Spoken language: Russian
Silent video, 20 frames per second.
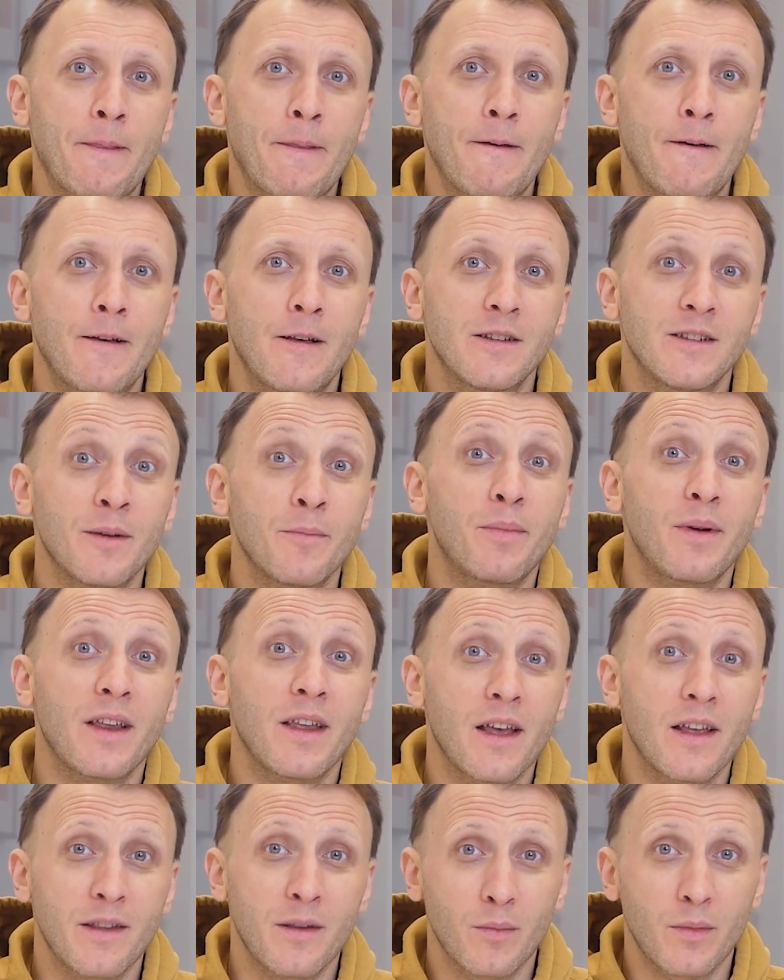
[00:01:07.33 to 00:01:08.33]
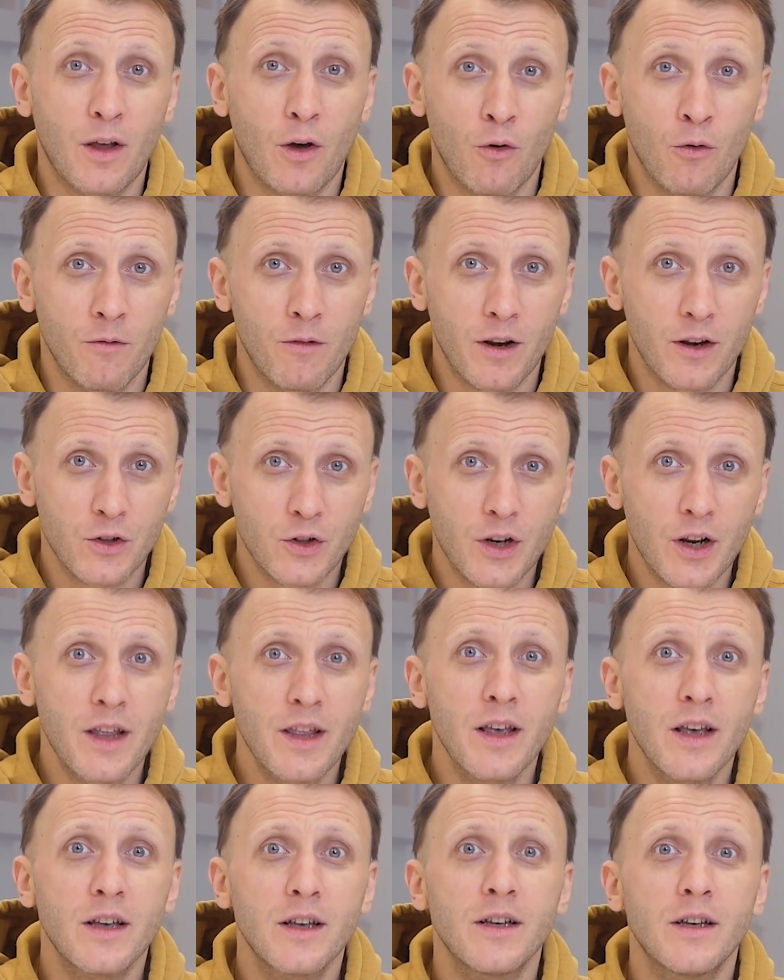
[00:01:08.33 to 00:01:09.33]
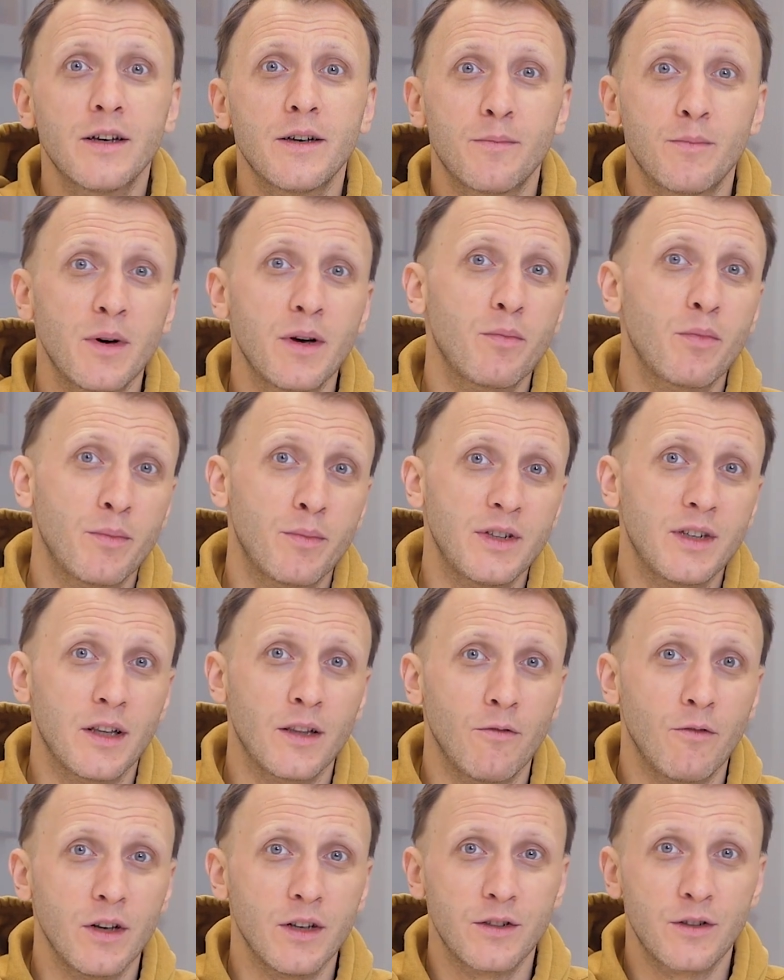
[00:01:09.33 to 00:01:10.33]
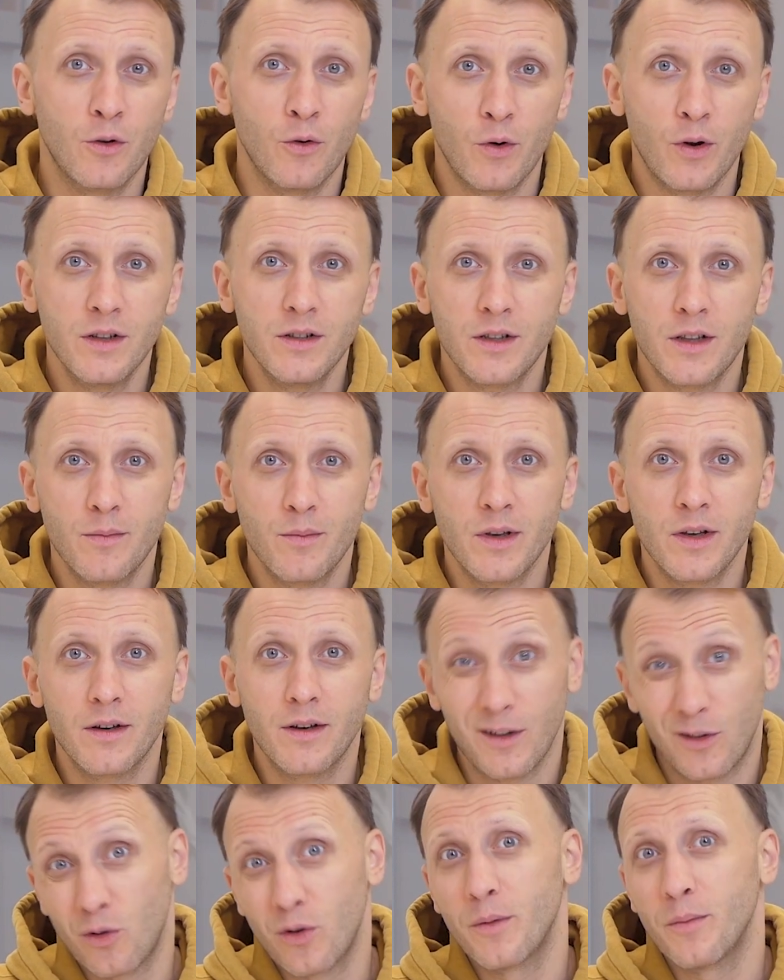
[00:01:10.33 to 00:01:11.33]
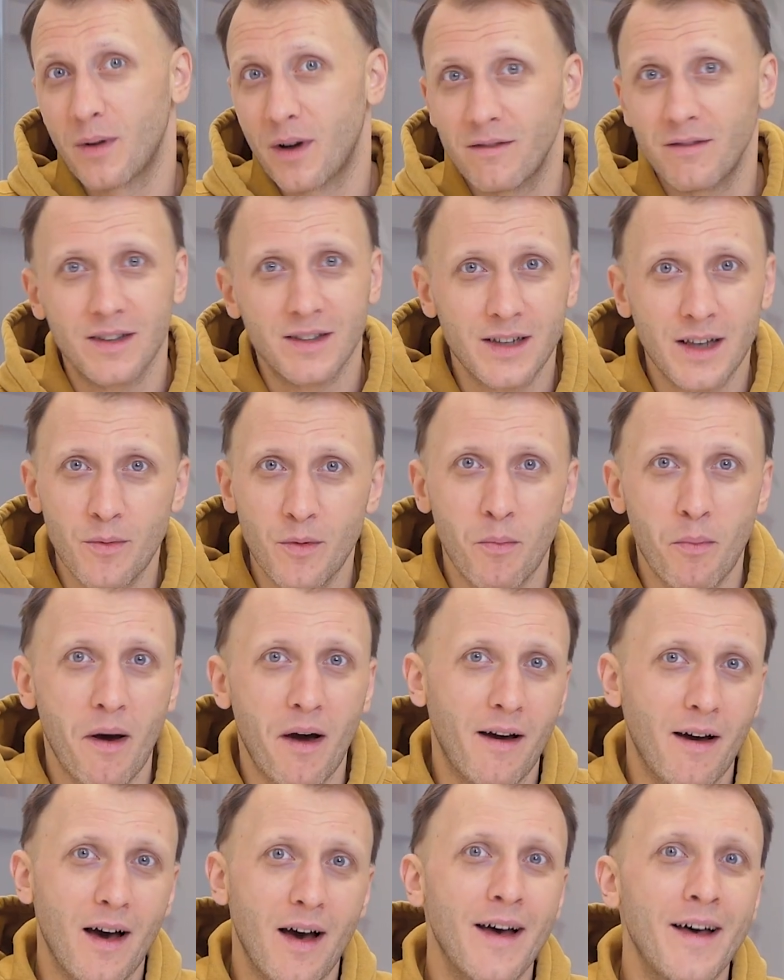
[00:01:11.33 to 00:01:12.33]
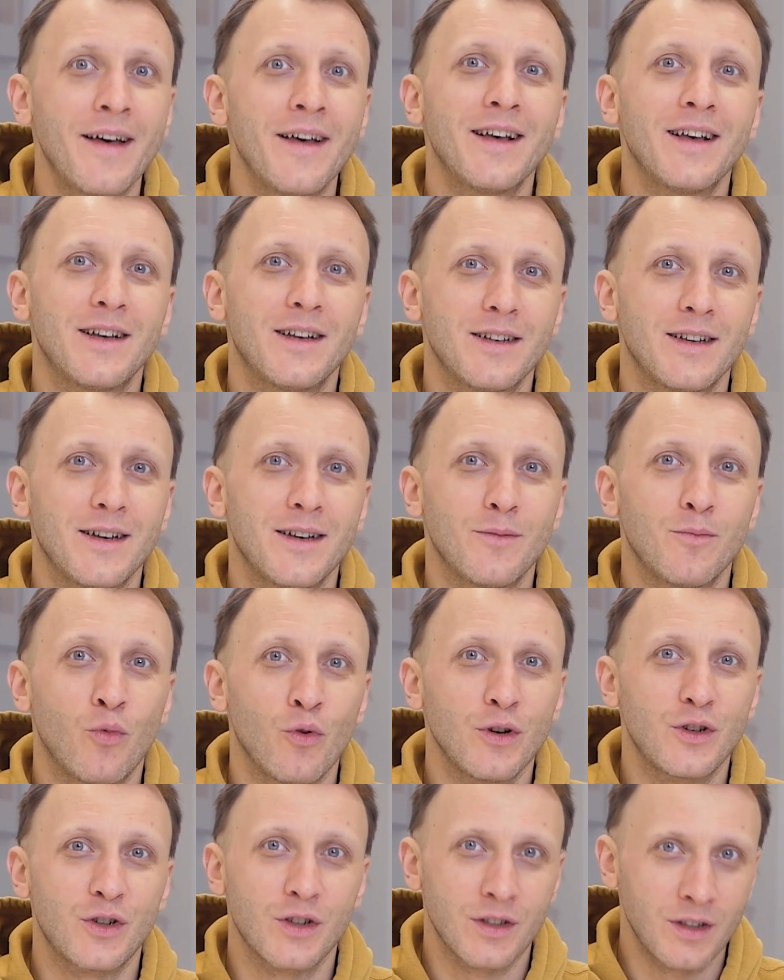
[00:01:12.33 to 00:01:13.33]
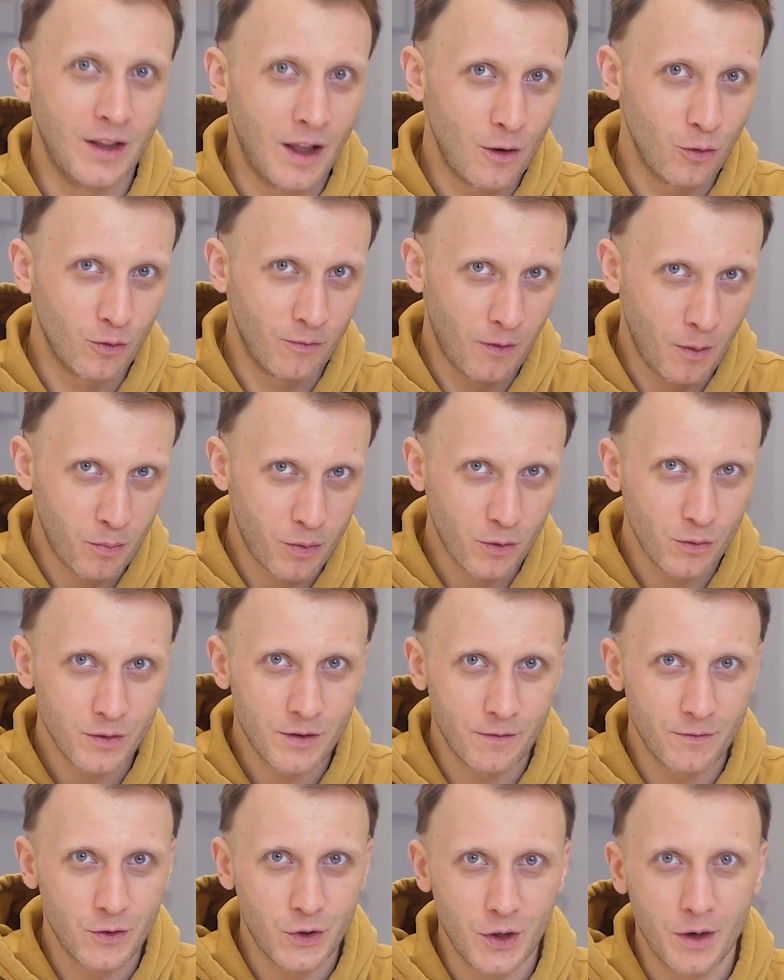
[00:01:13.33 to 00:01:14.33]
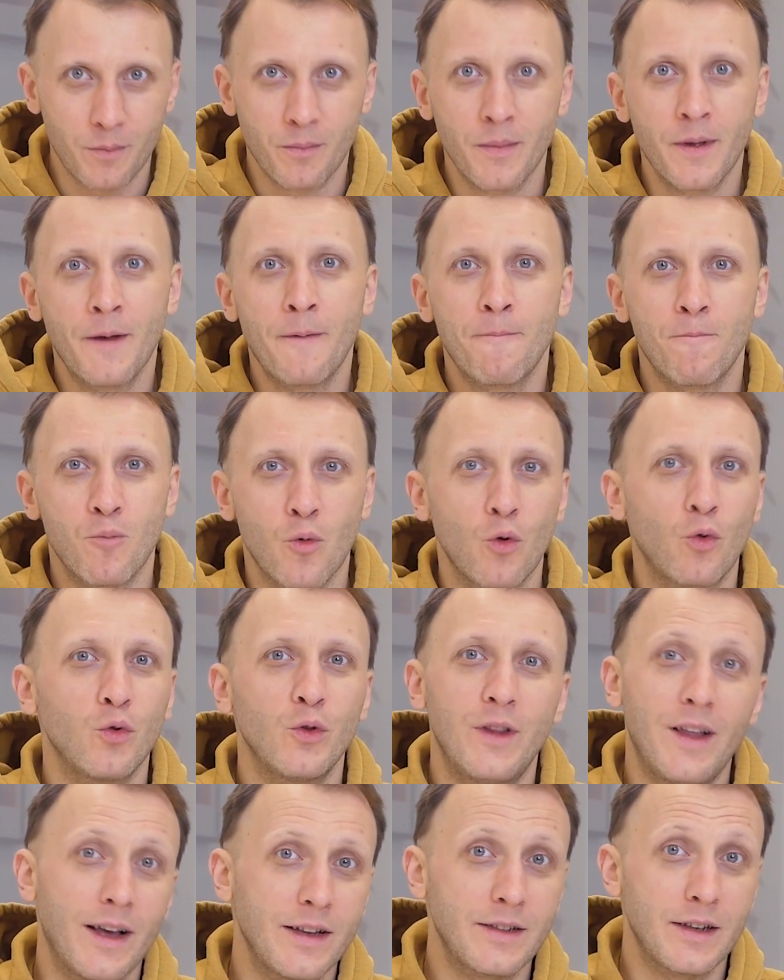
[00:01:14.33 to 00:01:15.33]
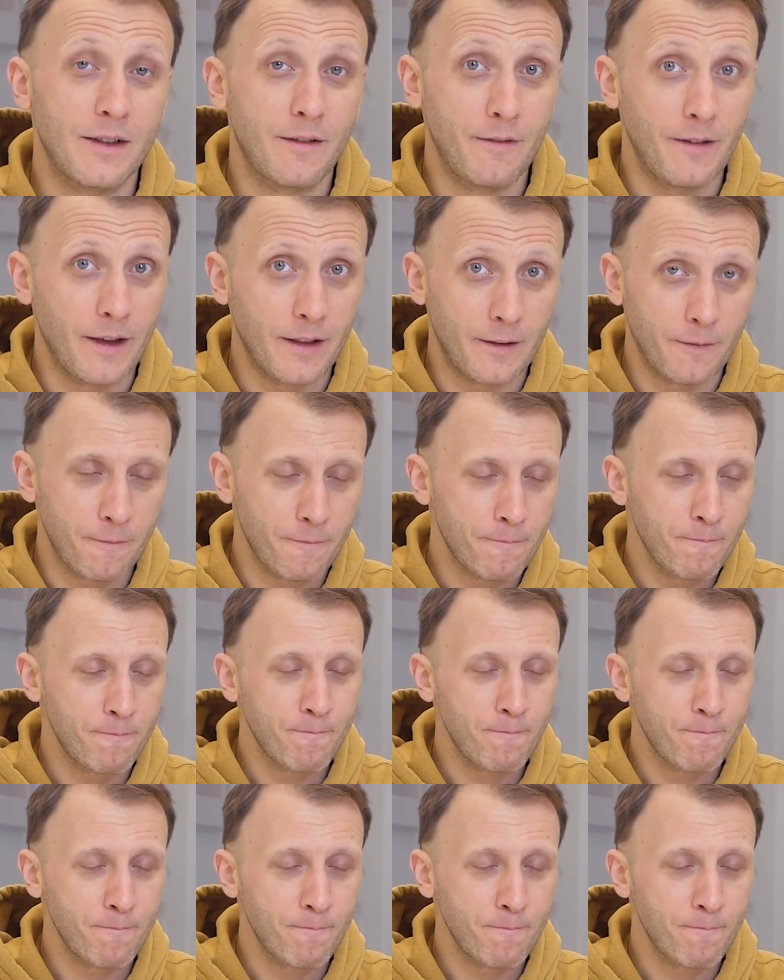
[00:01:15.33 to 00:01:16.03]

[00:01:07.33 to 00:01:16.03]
а, за принятием такого решения мы побеседовали с юристами, которые, правда, сами пока э, больше задают вопросов, чем могут дать ответов.